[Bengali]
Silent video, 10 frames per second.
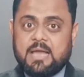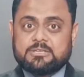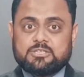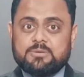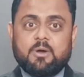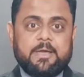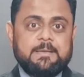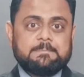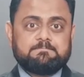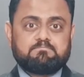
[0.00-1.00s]
এক সময়
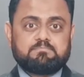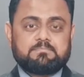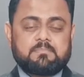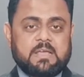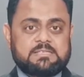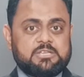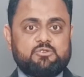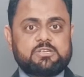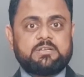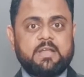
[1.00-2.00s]

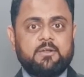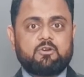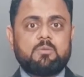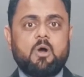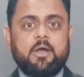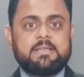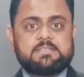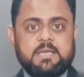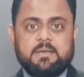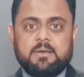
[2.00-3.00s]
সিচুয়েশনটা এরকম হয়
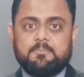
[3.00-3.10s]
যে